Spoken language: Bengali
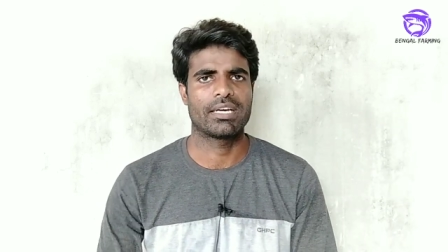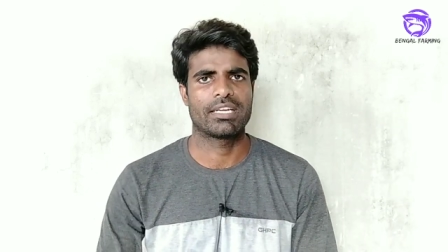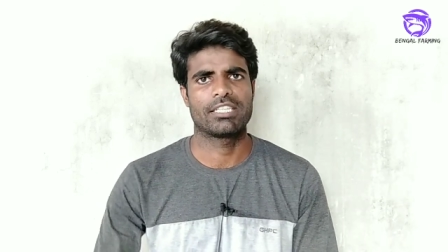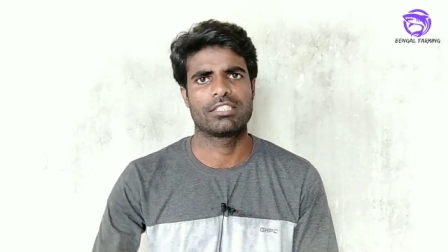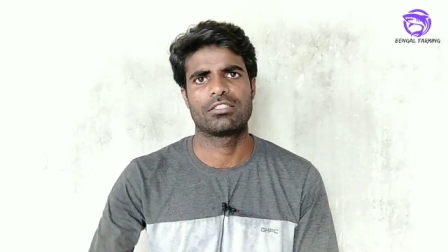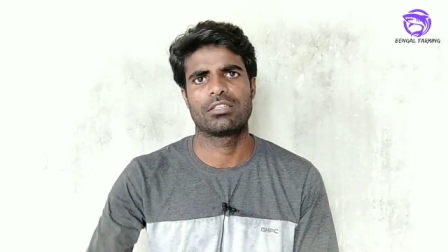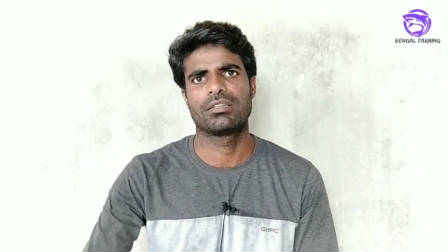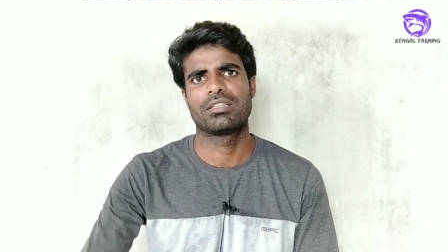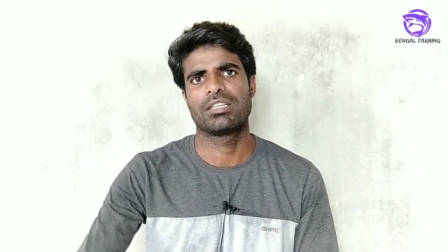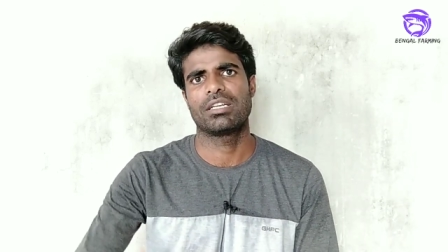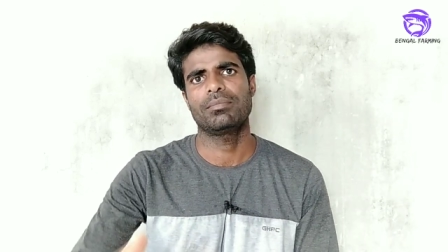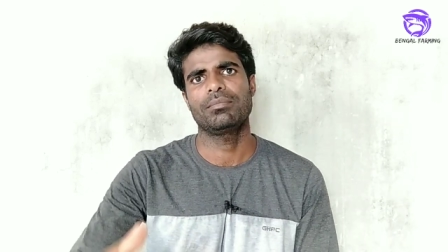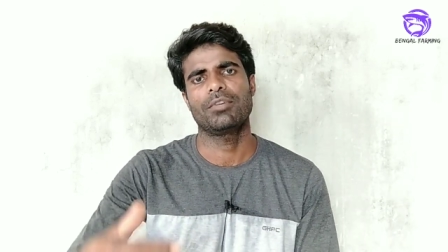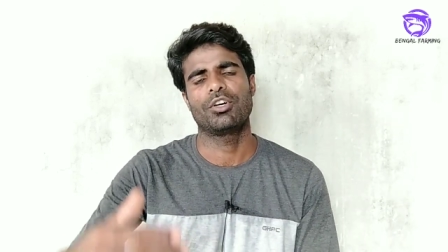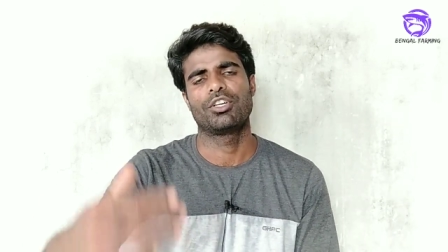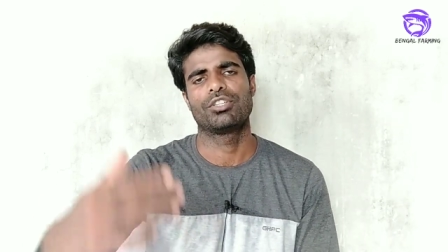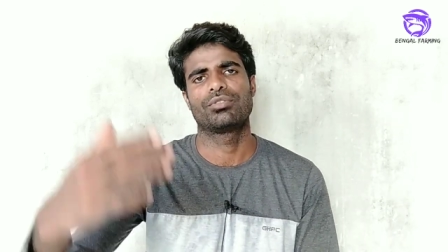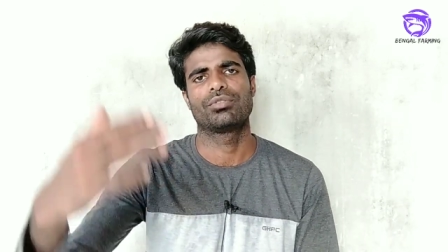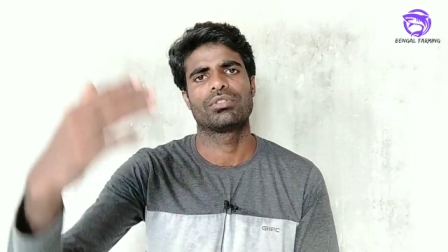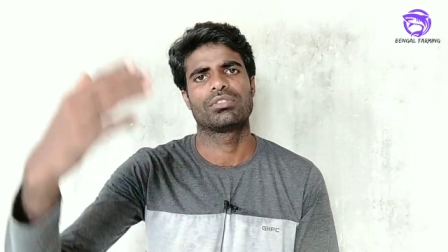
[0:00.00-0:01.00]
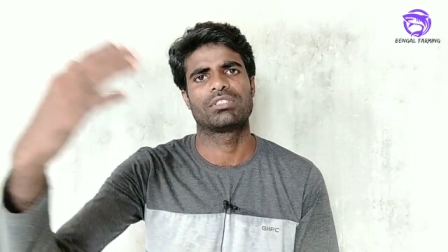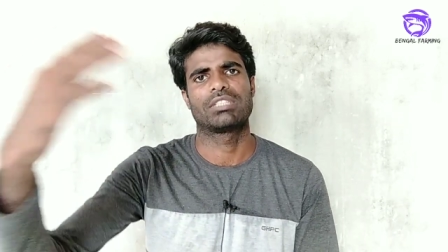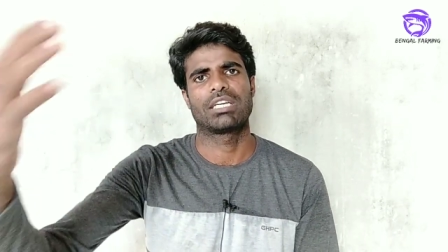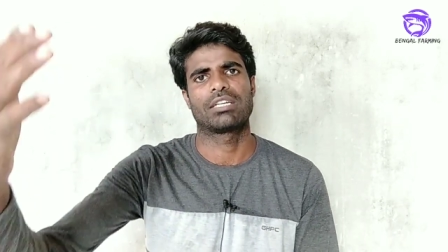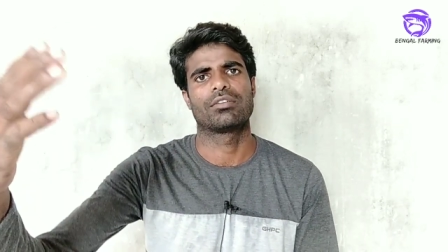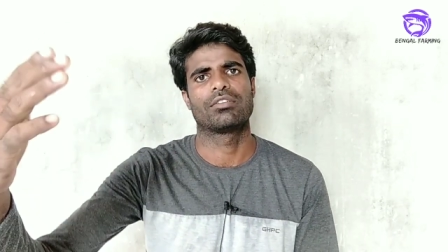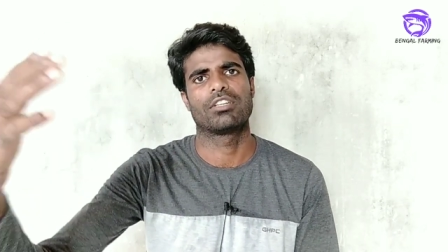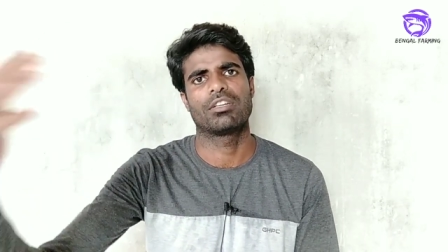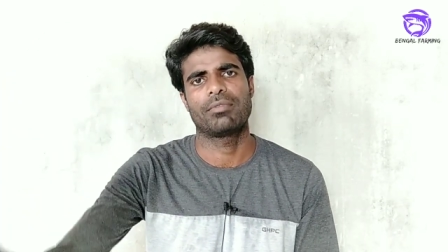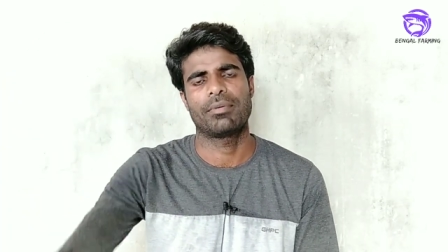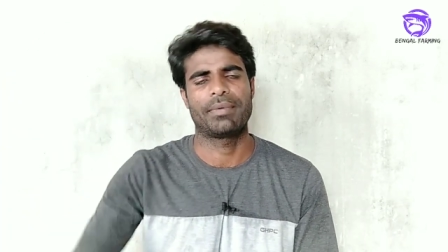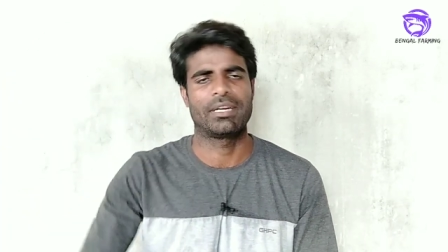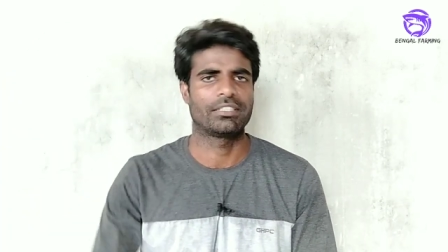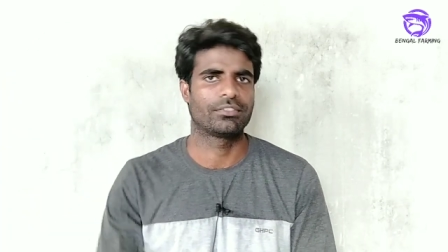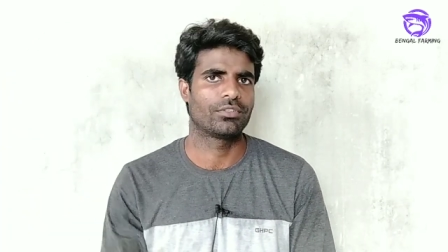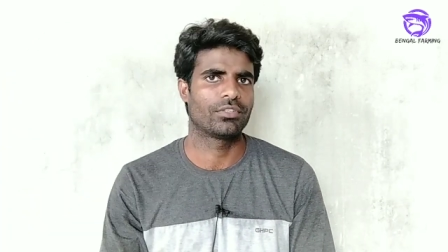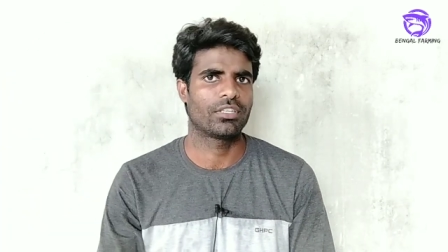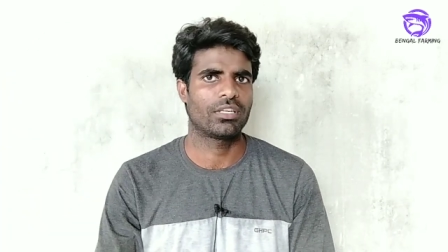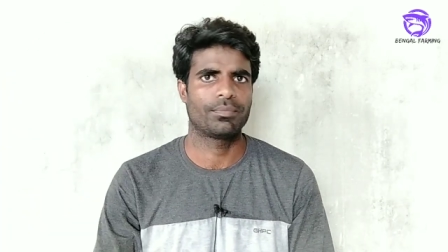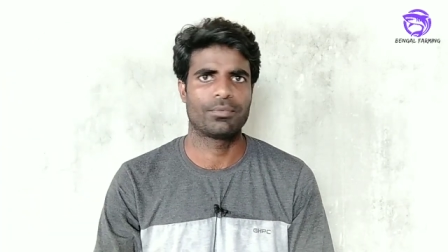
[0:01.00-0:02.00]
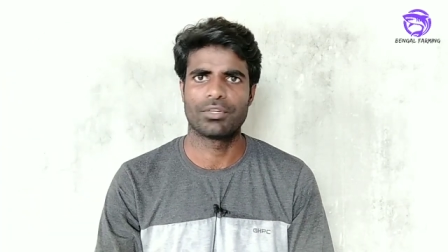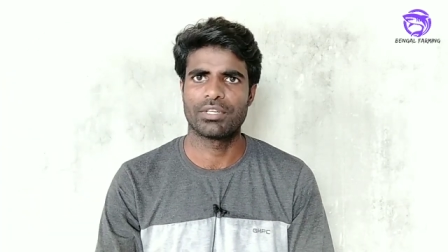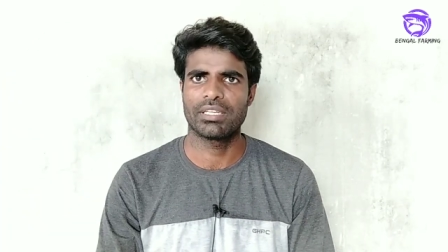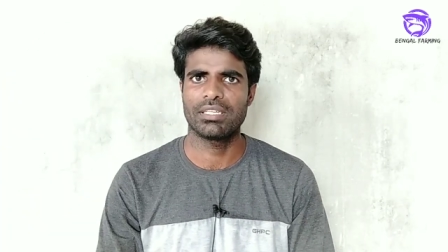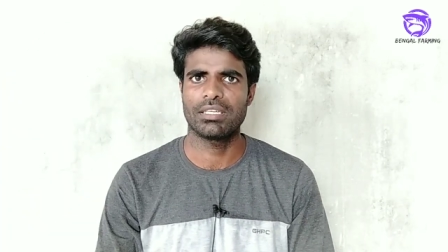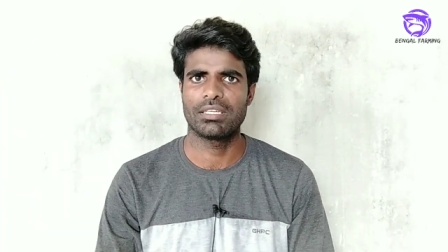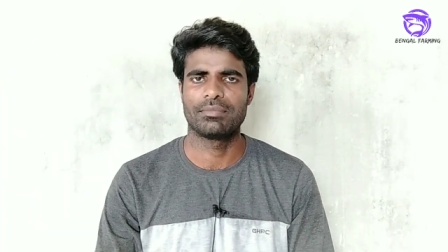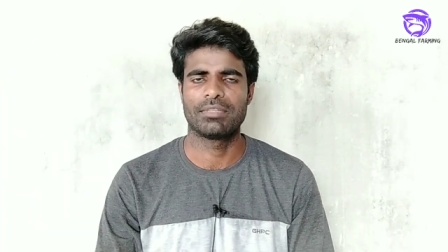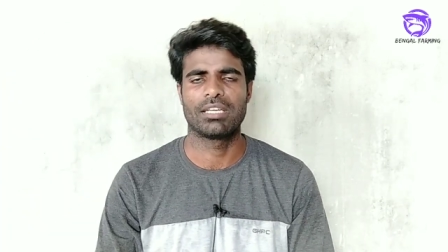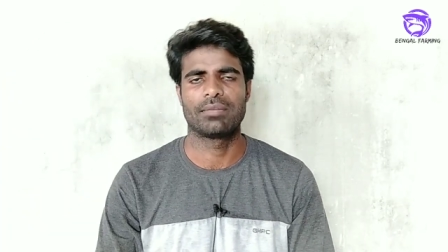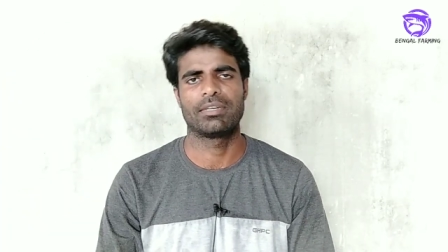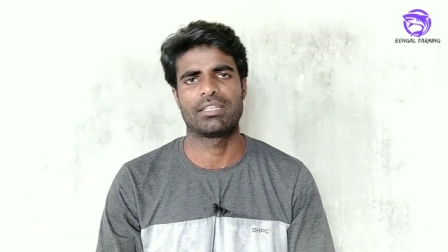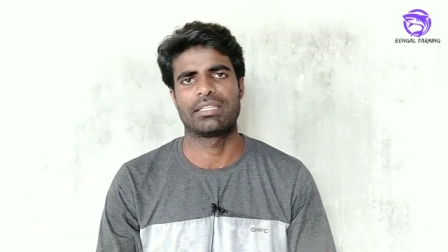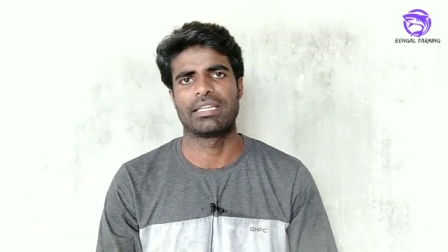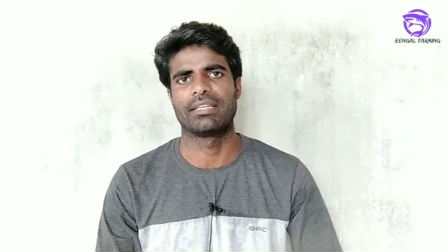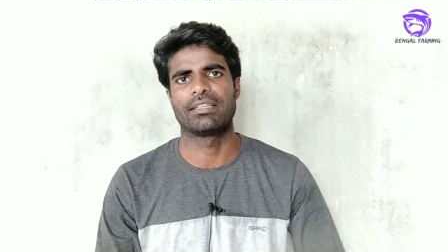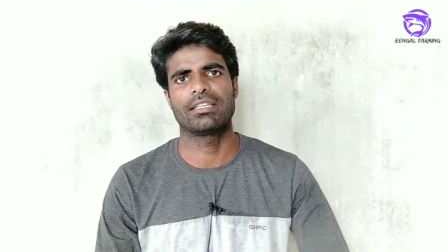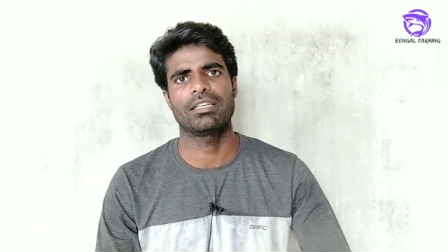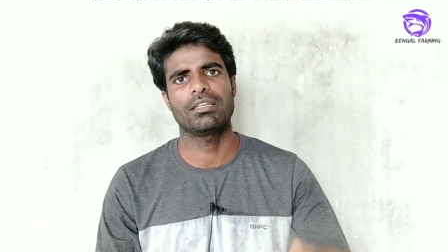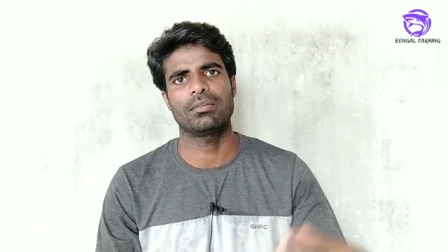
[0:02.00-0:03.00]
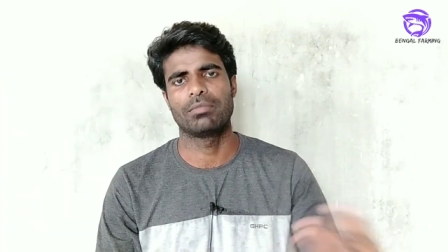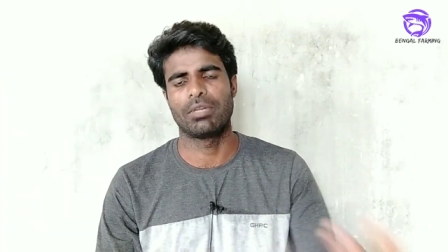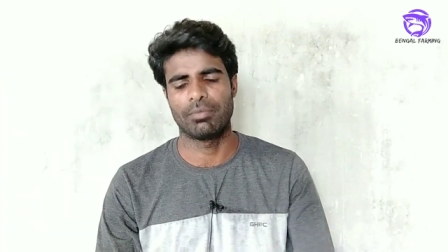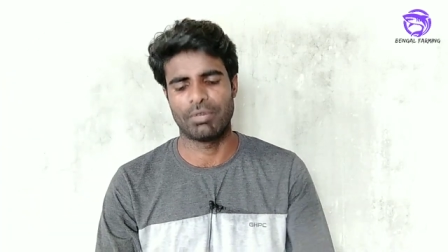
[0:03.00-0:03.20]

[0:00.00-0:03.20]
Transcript: আড়াইশো গ্রাম হয়তো চার ঘন্টা বা পাঁচ ঘন্টা পরে আমি আমার ট্যাঙ্কে